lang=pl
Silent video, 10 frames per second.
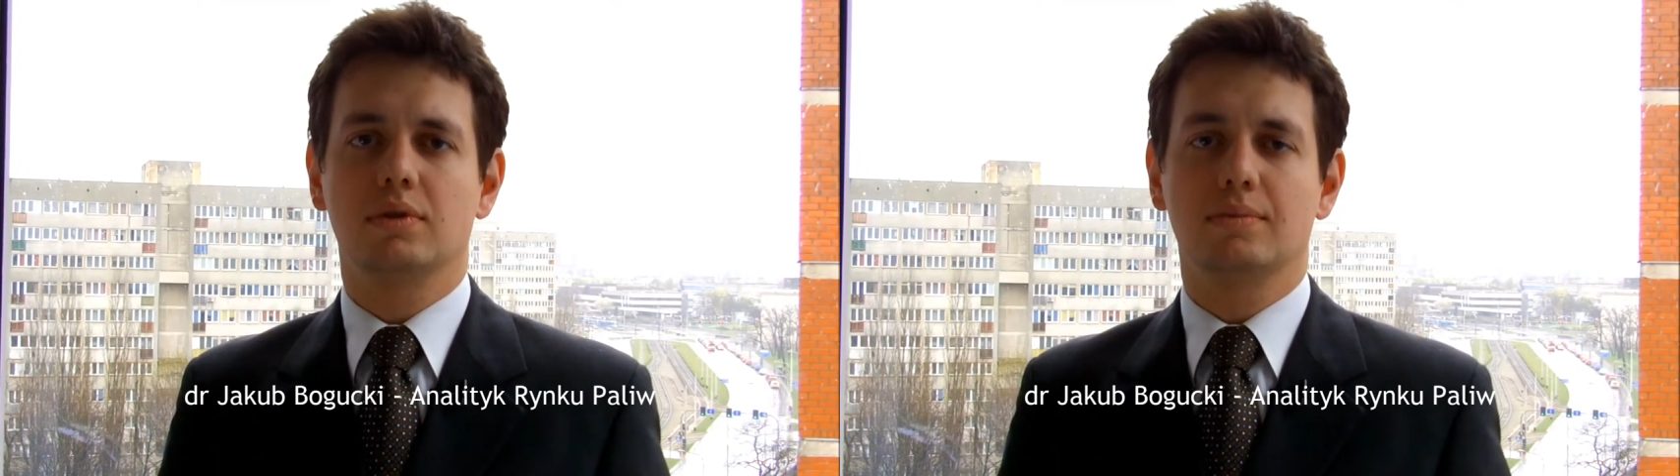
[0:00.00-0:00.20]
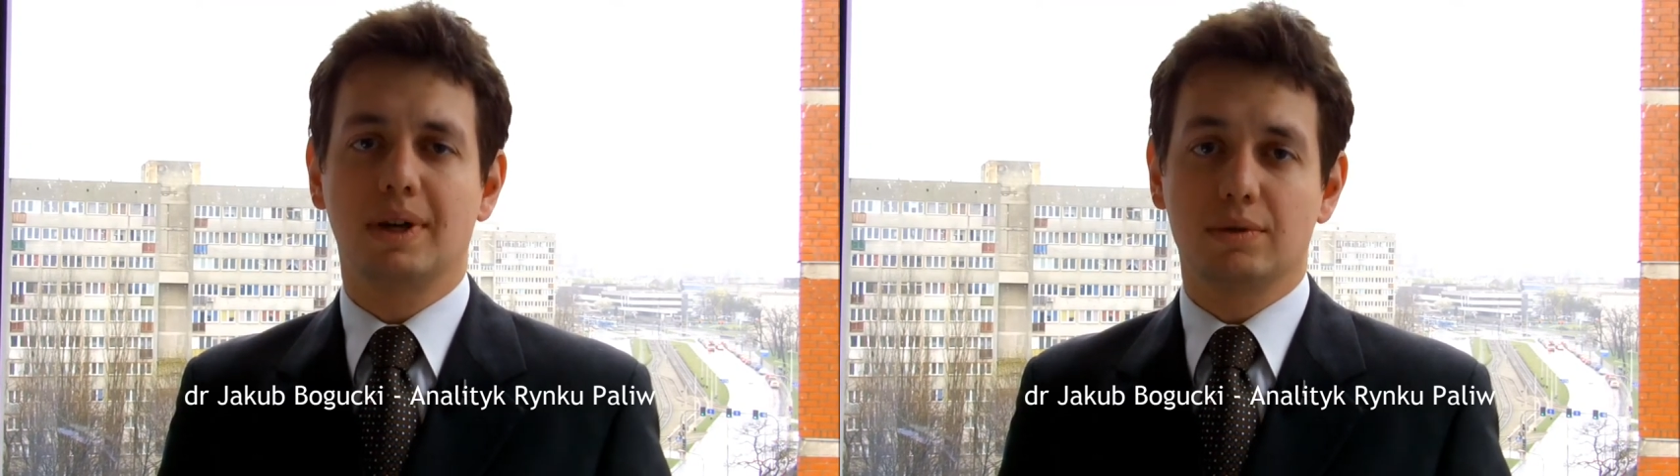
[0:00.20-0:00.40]

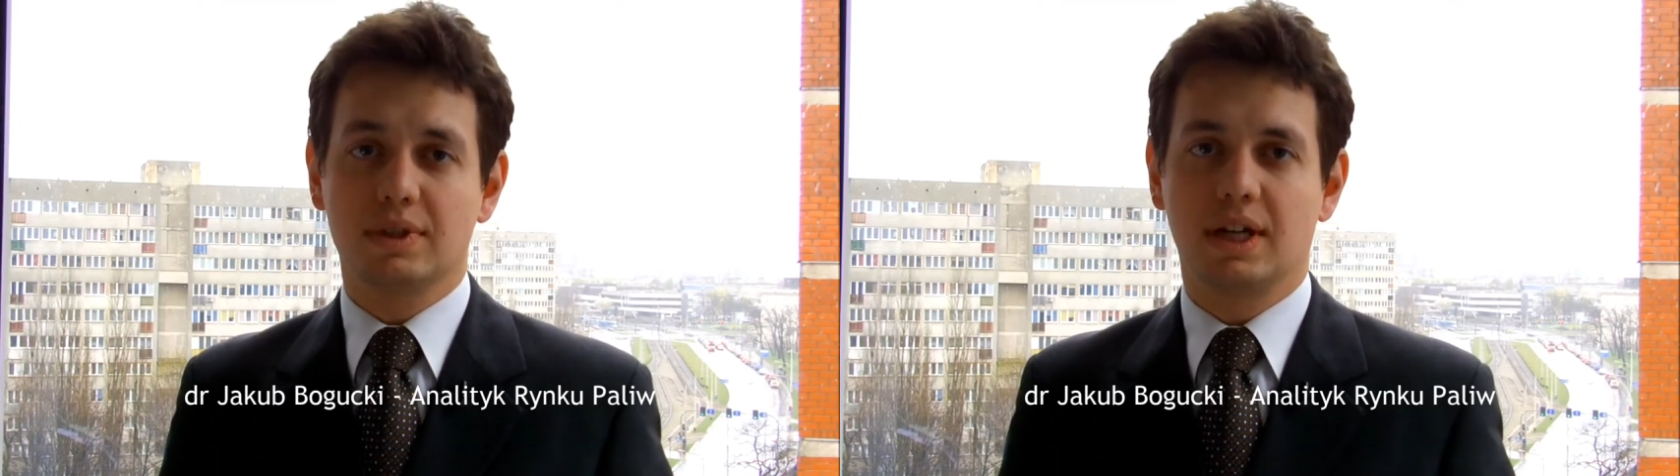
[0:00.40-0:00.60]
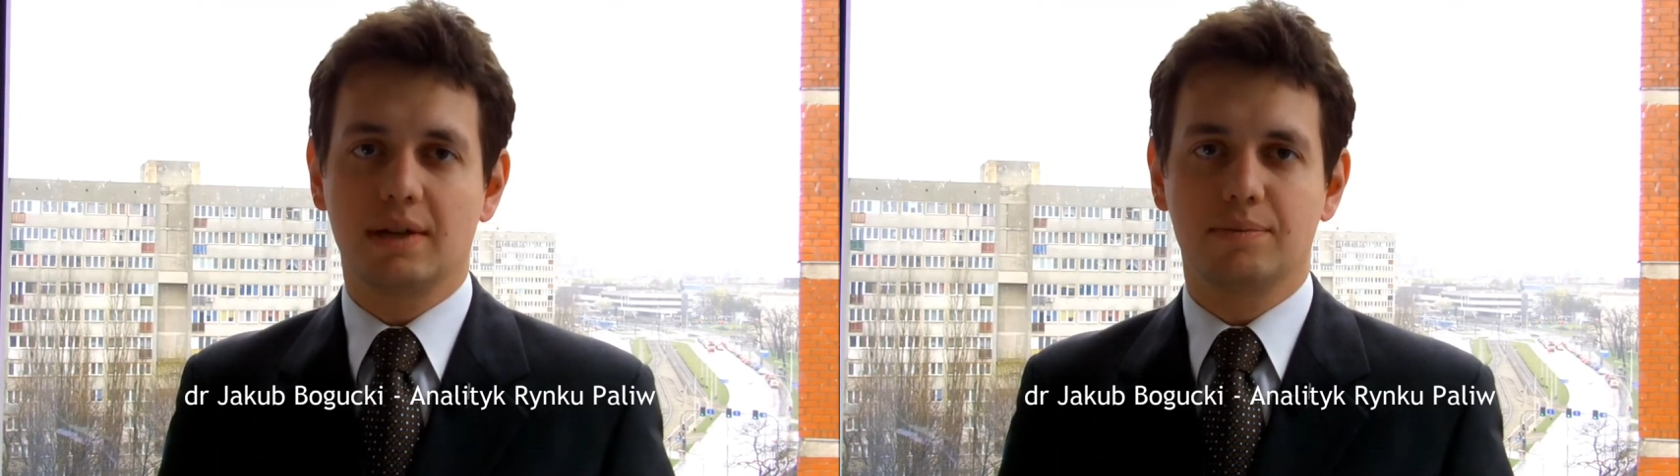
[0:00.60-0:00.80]
mają
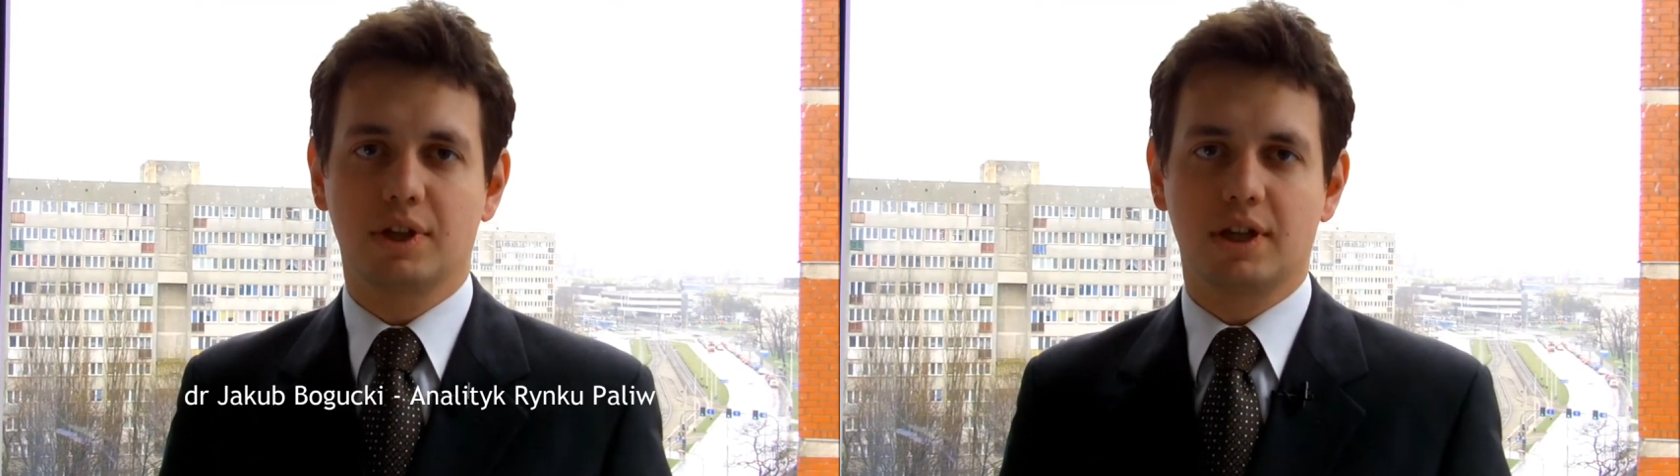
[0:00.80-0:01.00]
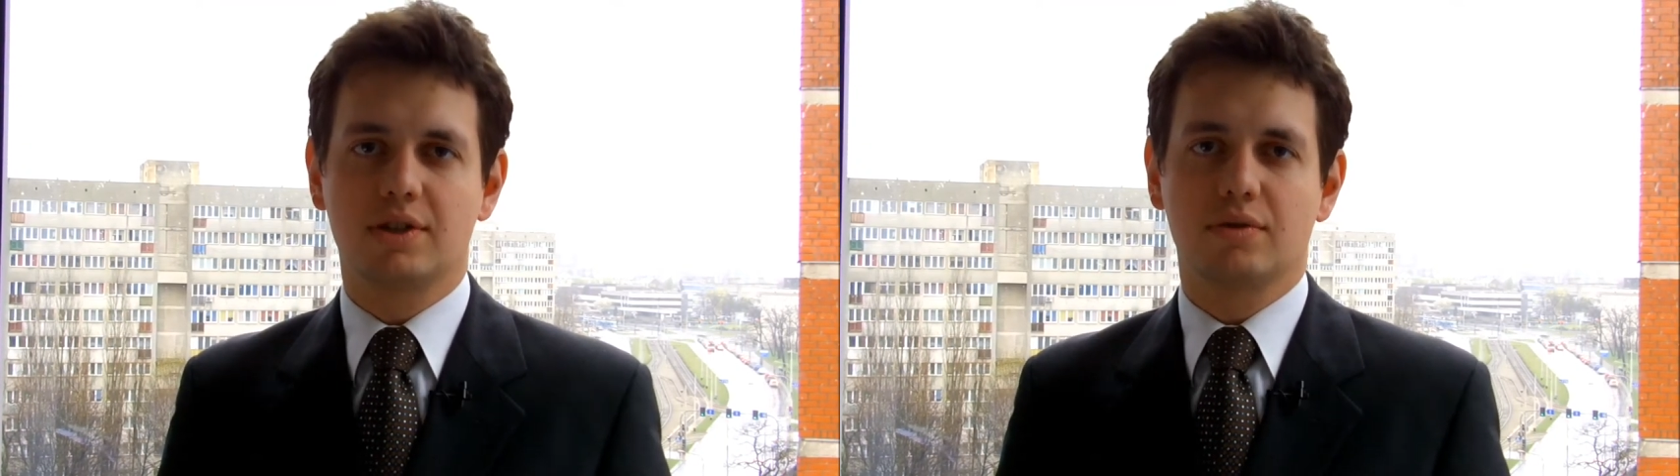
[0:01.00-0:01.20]
skalę
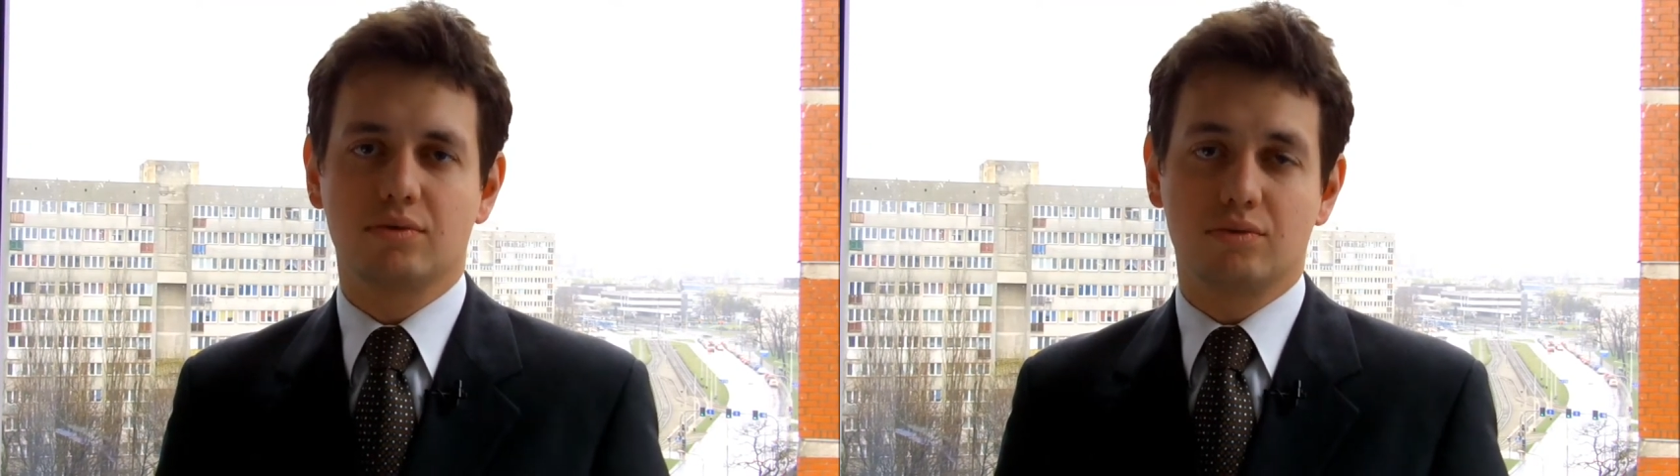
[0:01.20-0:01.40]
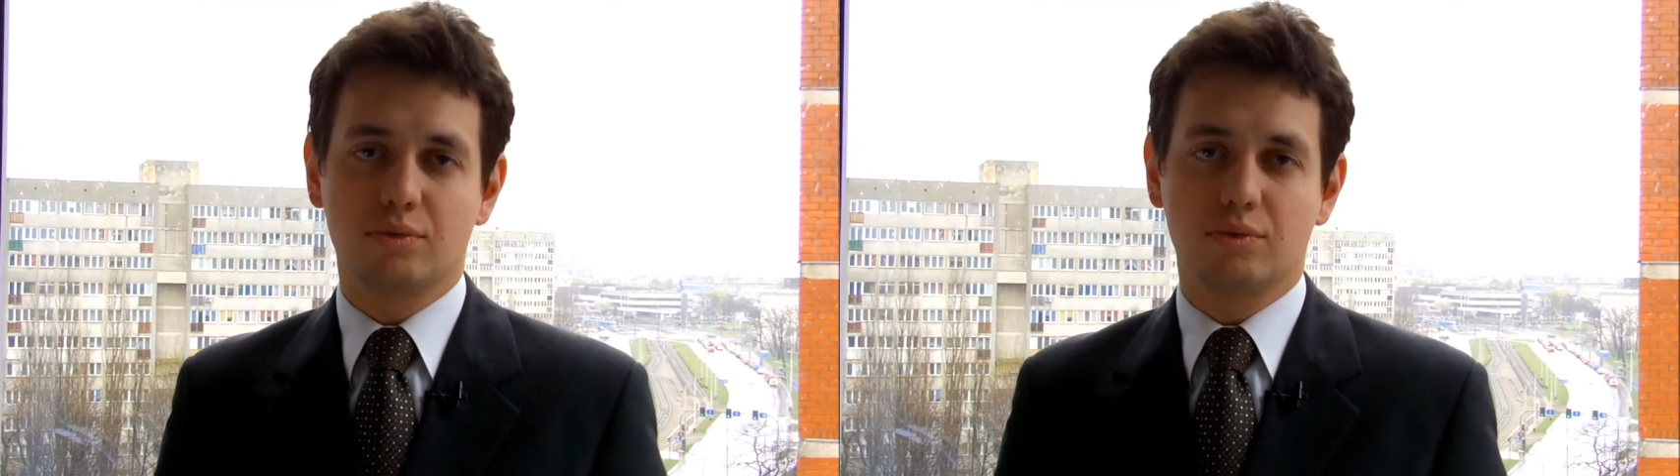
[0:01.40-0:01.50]
przekraczającą już